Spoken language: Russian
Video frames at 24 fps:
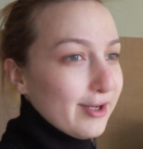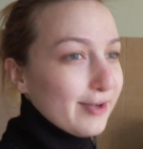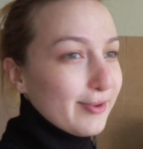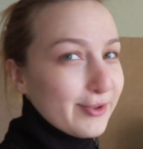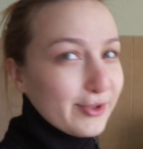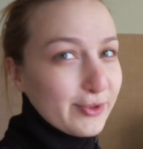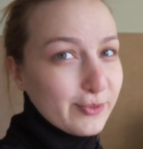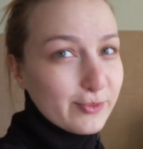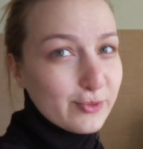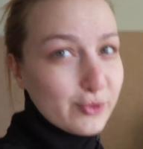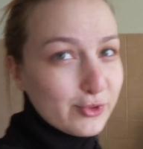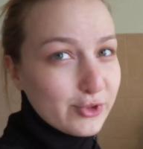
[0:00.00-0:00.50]

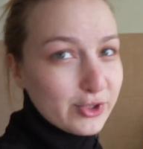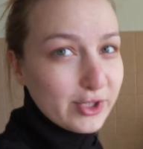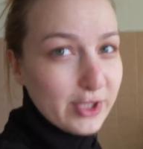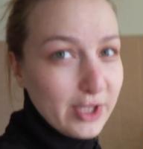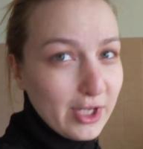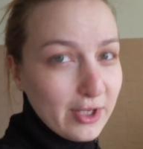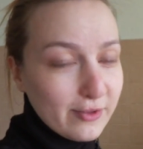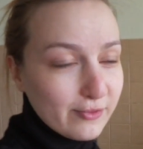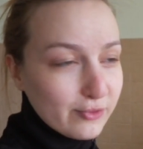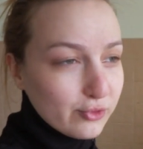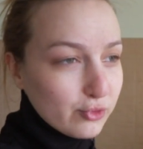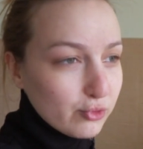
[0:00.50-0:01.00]
потому что
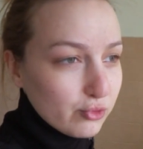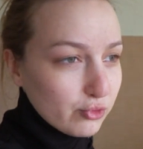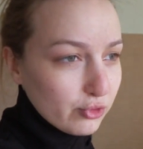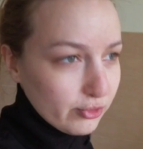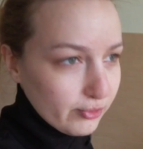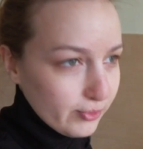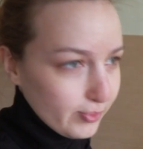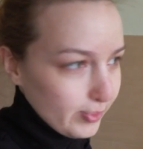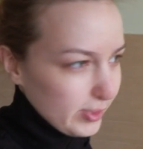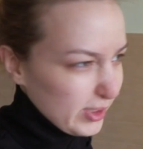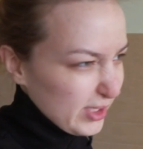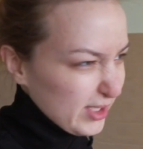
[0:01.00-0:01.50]
я в душ
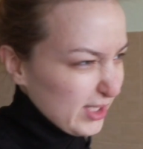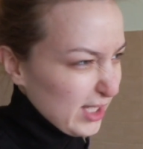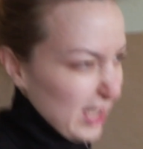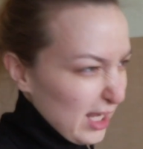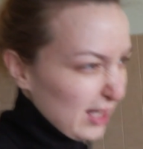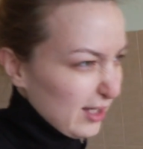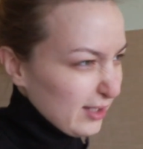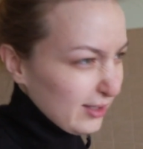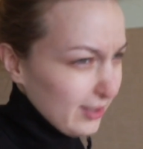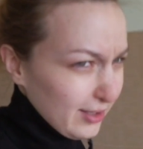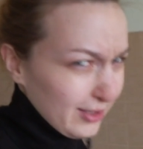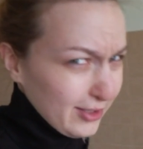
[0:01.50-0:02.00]
в
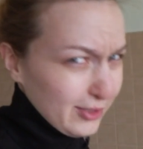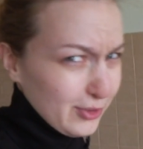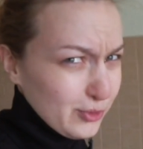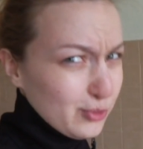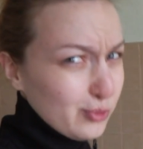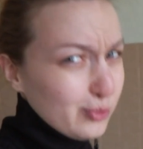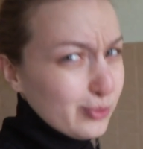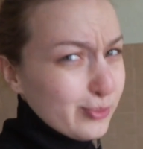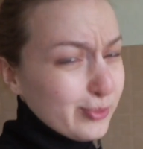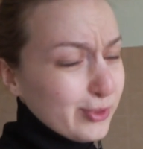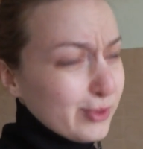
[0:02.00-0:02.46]
спортзале не хожу,